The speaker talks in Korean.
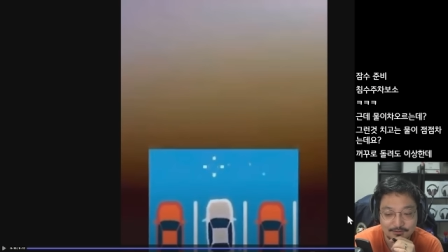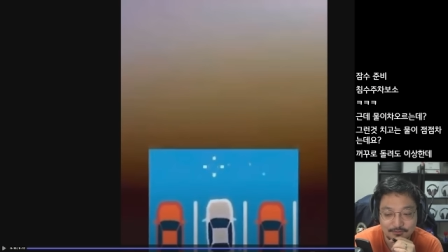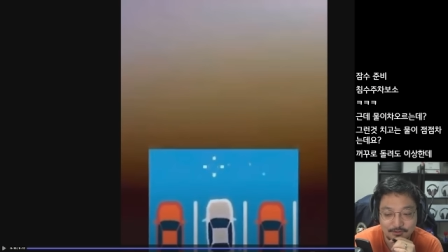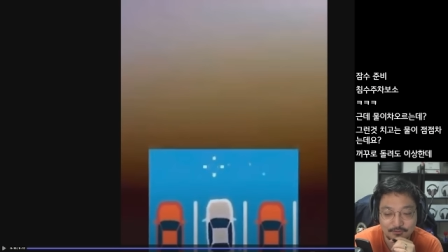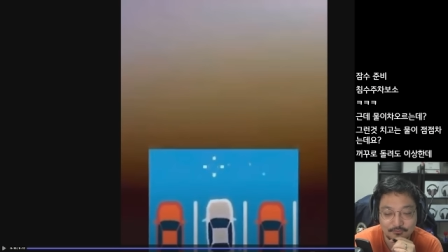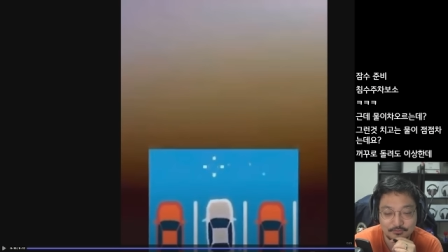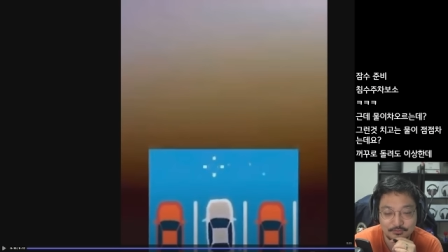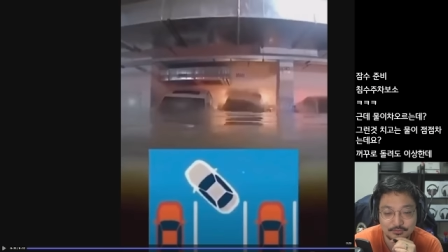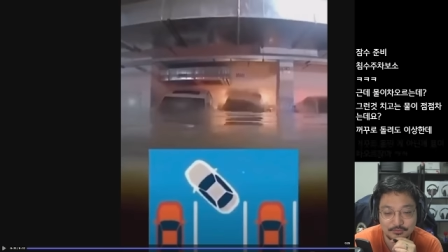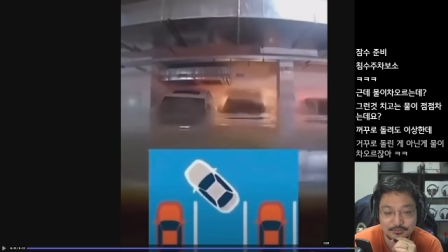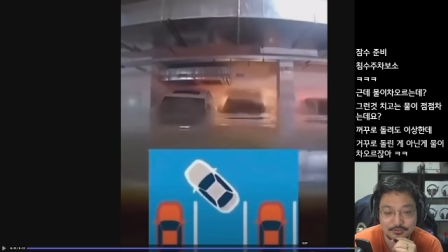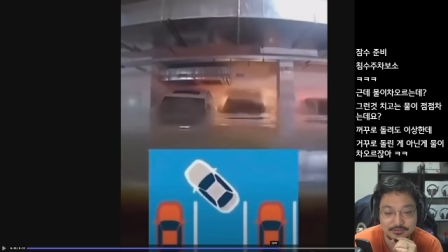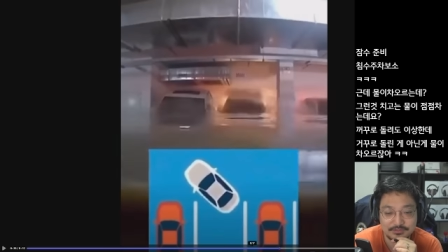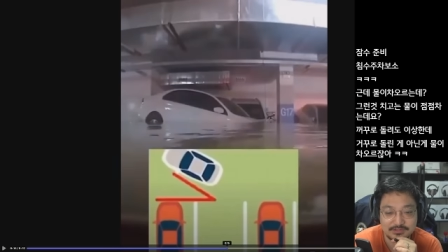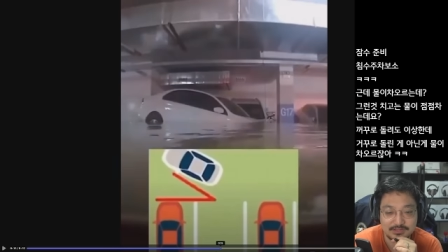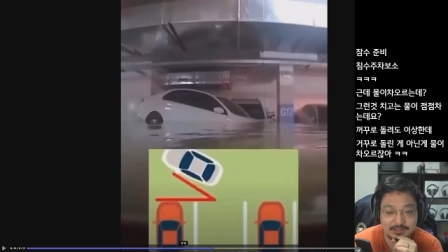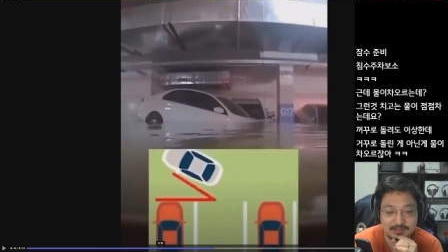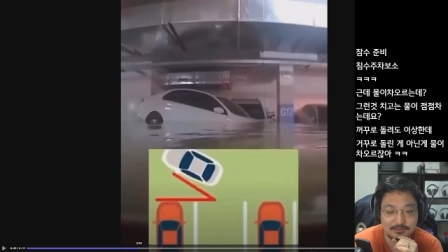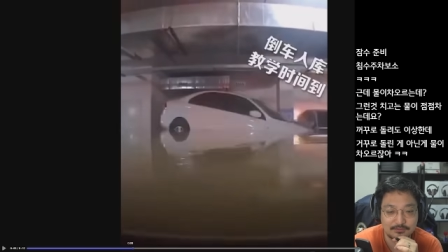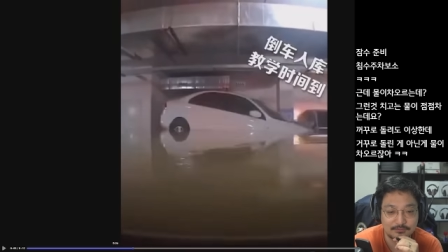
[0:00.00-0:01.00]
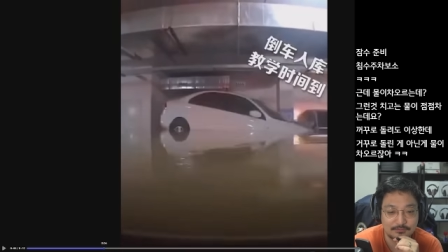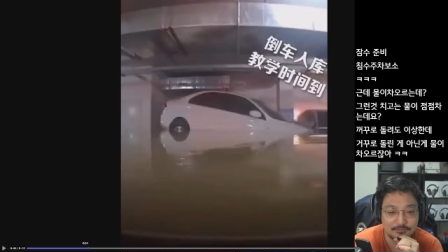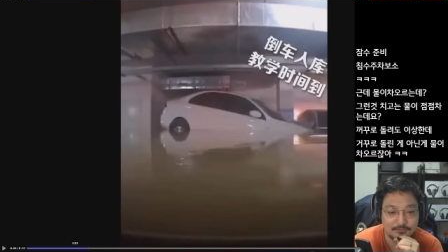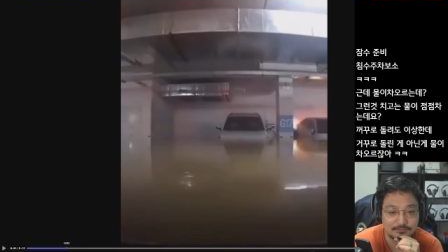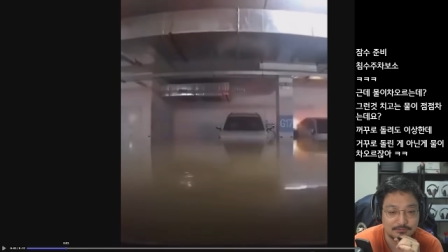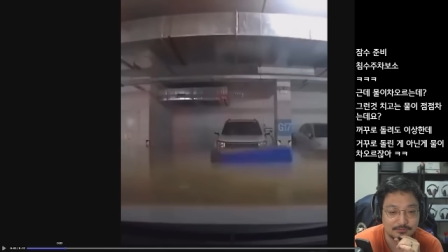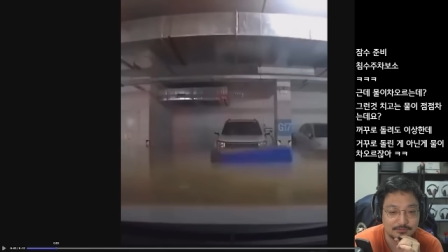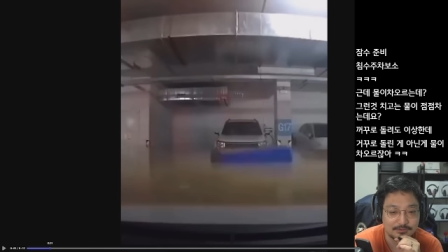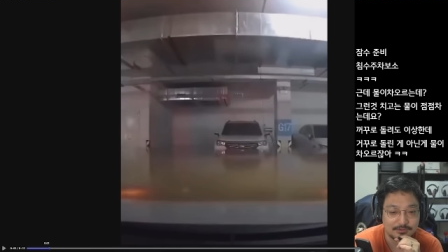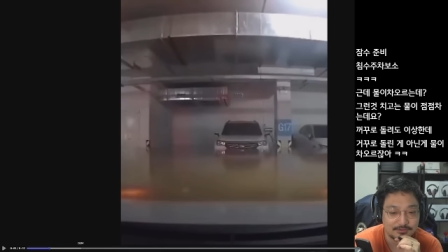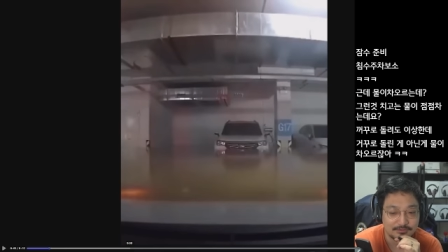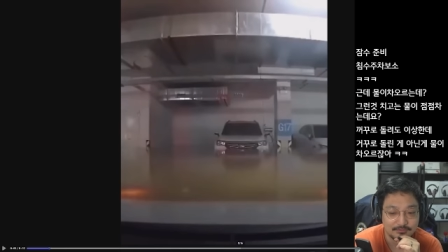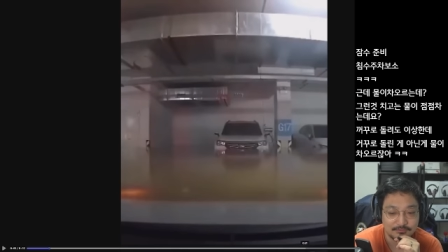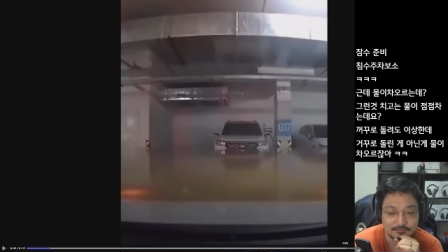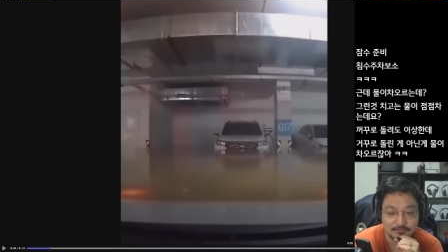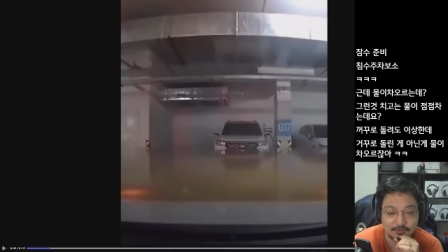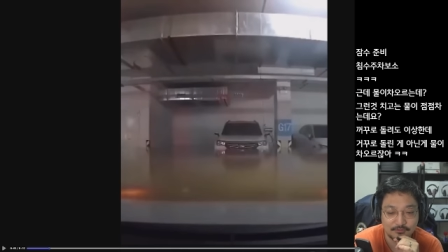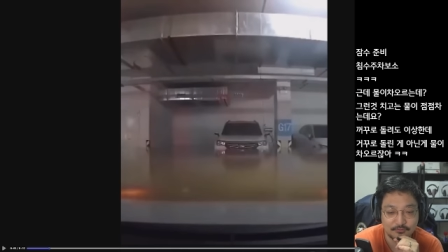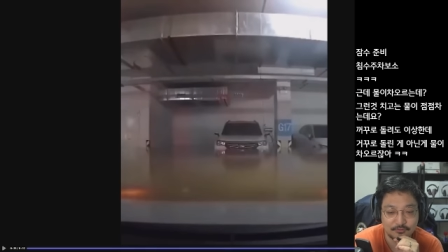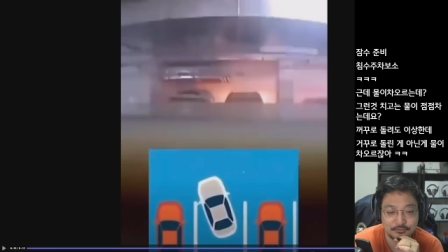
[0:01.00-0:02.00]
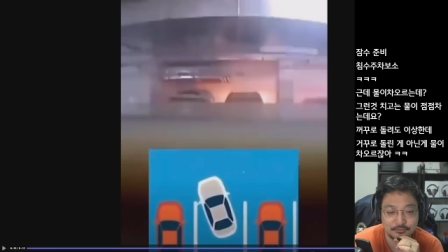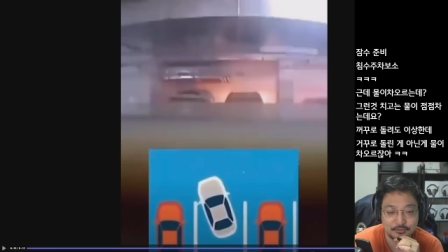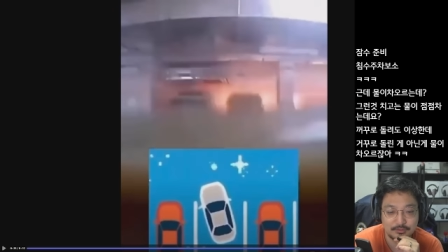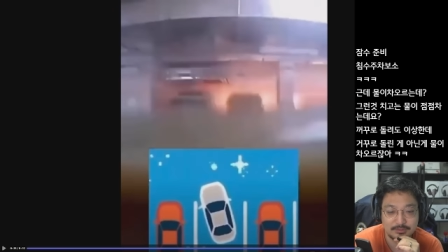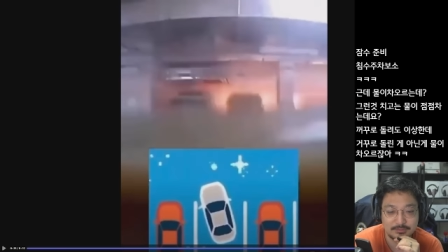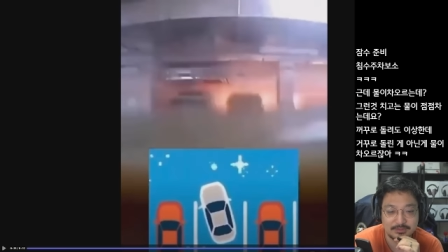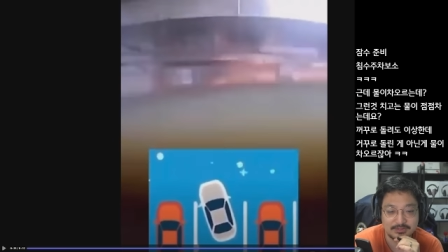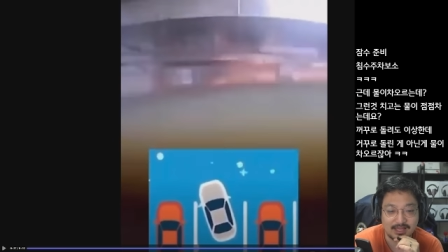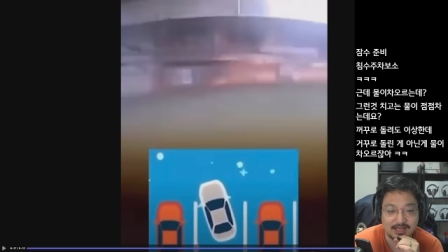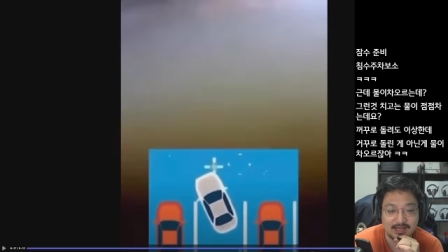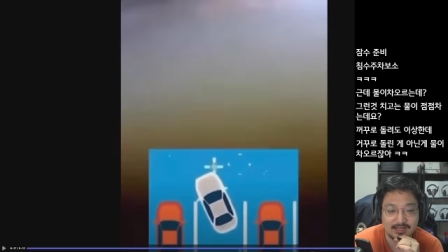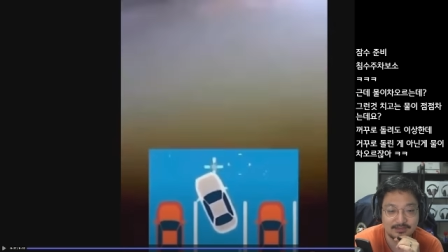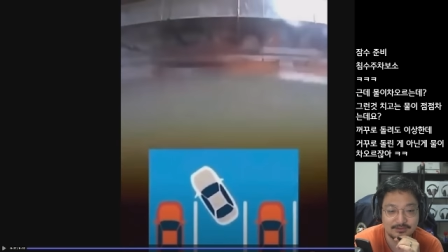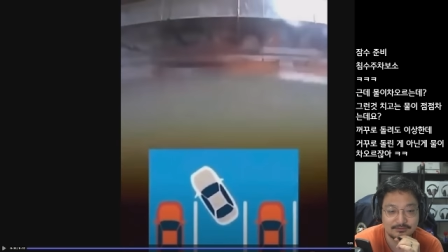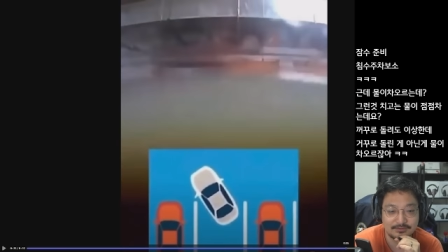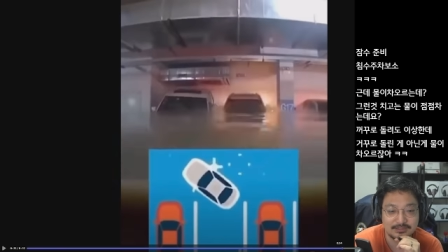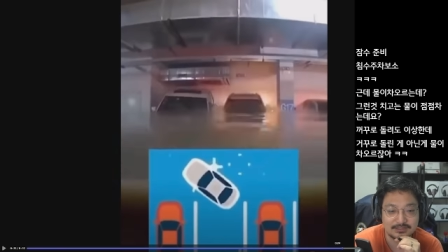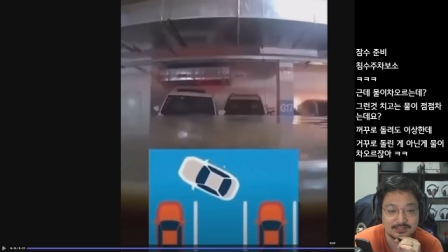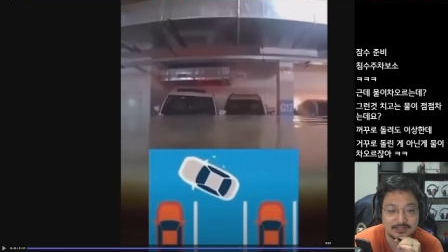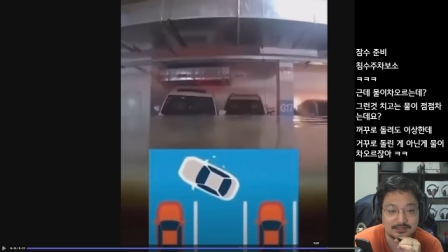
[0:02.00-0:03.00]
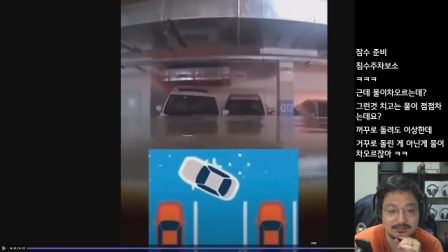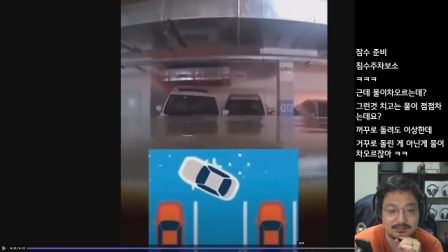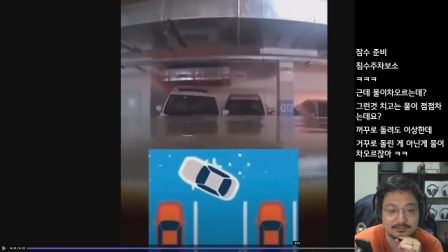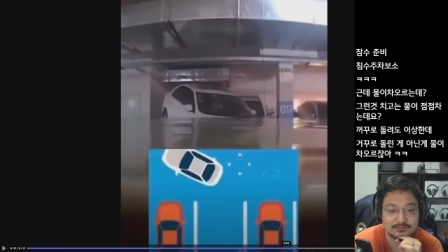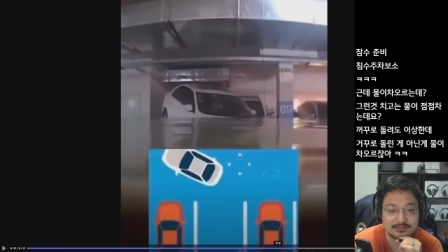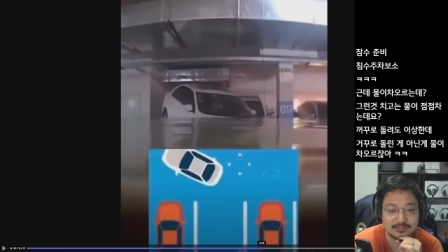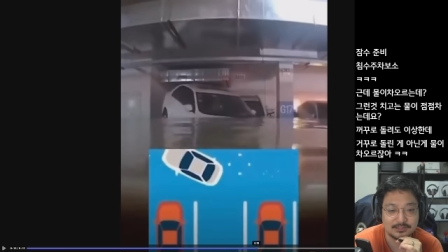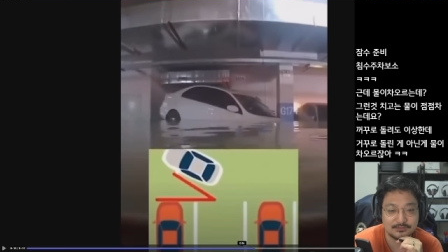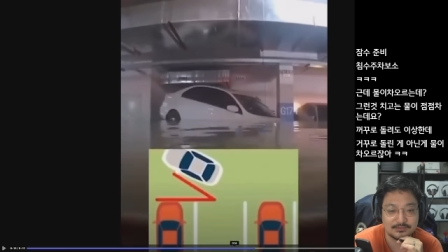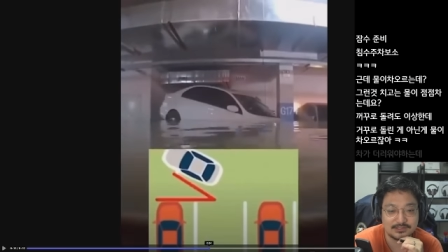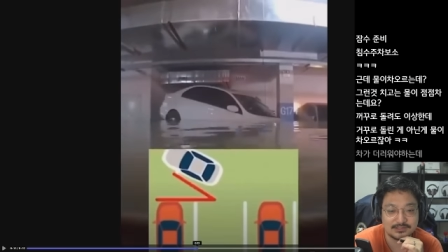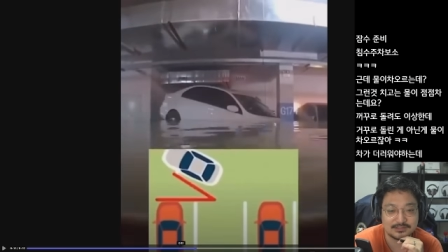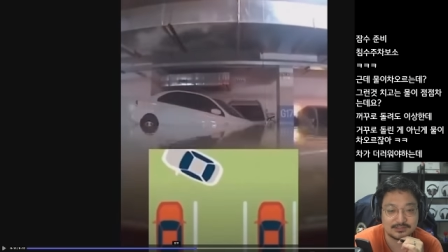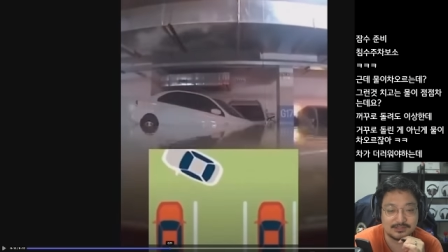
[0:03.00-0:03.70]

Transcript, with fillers: 거꾸로 돌려도 이상하고 거꾸로 돌리면 나가는 거야 차가 갑자기 혼자서